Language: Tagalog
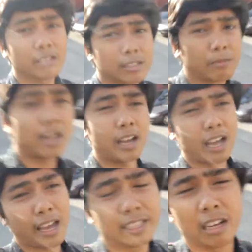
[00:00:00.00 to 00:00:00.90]
sa mga
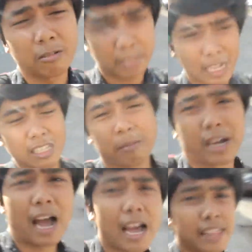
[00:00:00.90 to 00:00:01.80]
kainan kung saan saan
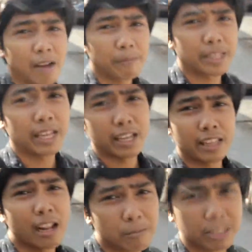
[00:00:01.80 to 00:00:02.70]
maghahanap and then
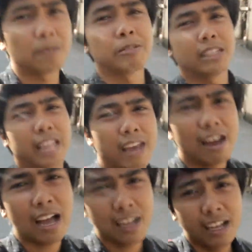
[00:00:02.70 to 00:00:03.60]
almusal muna tayo
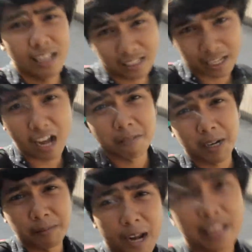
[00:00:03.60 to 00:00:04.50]
ha. Let's go mga brad!